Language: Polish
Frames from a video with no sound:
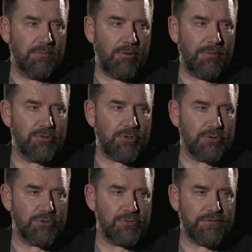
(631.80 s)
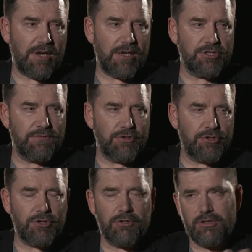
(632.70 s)
mogła być końcówka lat
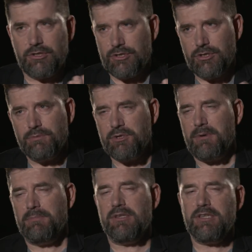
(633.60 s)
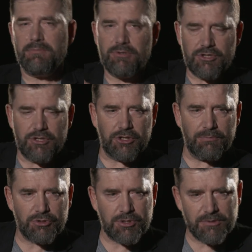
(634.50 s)
90., jeśli dobrze pamiętam, jeśli nie,
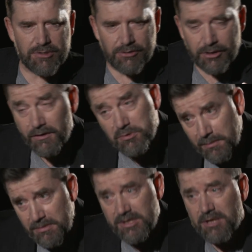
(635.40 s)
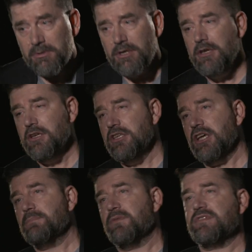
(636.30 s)
to proszę mnie skorygować. Pamiętam,
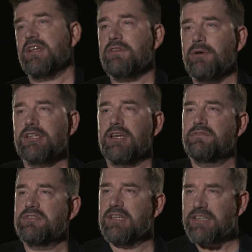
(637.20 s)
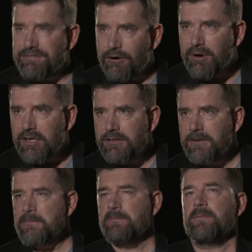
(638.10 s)
jak powstawała telewizja TVN,
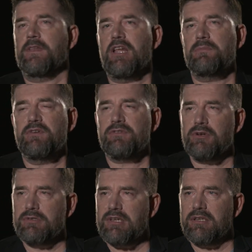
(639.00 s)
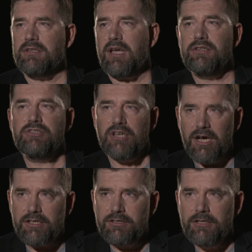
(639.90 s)
najpierw koncern ITI,
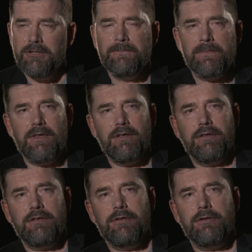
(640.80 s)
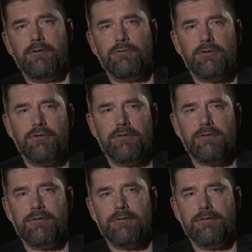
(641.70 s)
y, który
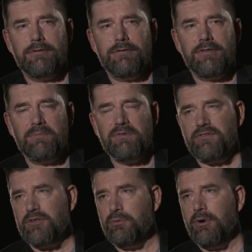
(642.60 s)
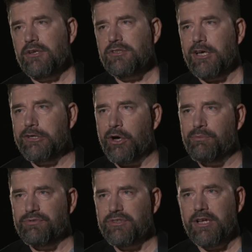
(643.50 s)
y, najpierw to było ITI
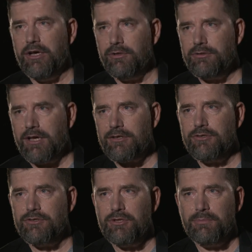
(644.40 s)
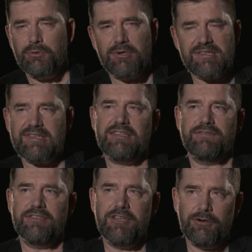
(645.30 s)
Home Video, tak? czyli to były
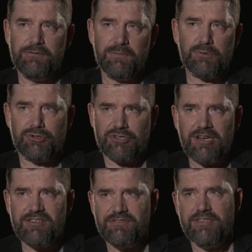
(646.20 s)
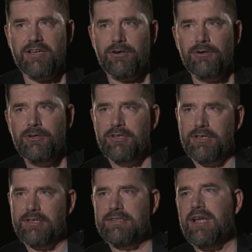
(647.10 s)
kasety wideo i wypożyczalnie wideo
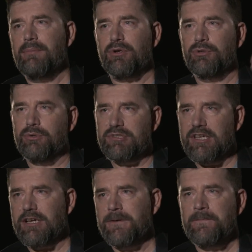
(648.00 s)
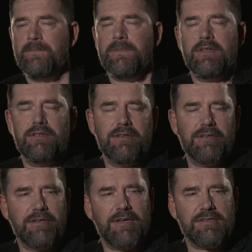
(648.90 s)
i cała produkcja
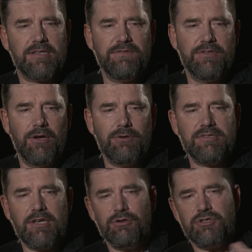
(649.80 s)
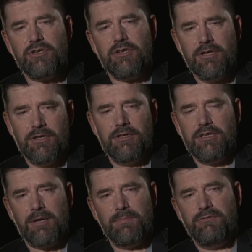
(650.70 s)
y, kaset wideo i z tego się
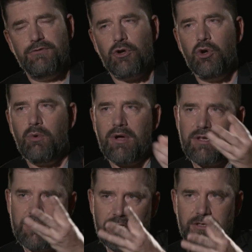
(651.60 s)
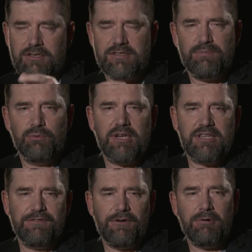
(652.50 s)
jakby wykluła
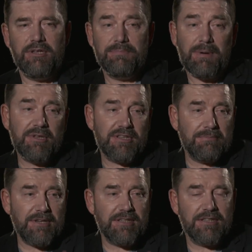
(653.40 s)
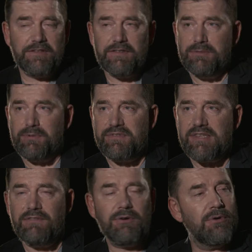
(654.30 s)
spółka TVN i pamiętam jak ten TVN
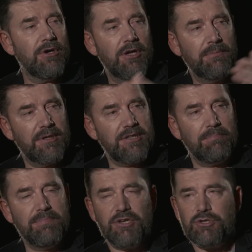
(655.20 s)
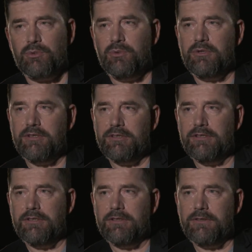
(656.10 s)
powstawał. Pamiętam pierwszą y,
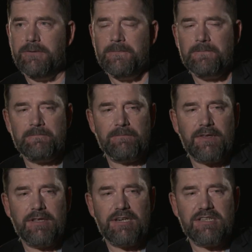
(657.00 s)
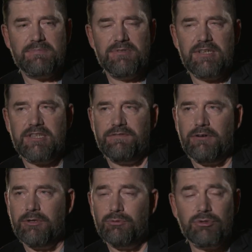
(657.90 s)
mm, transmisję
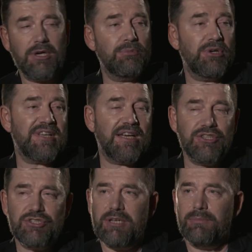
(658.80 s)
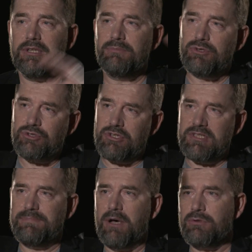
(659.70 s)
TVN, która była tragiczna, bo tam coś się
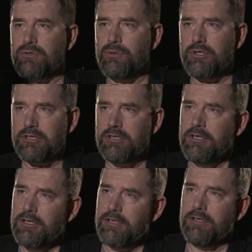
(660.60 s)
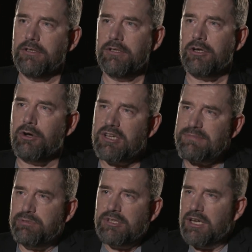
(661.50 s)
sypało z góry. Y,
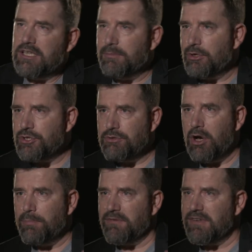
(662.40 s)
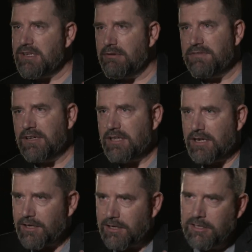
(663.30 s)
Kora z pudelkiem chodziła, oprowadzała
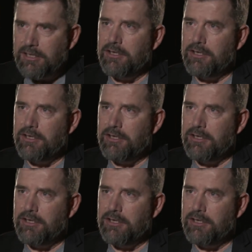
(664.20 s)
Waltera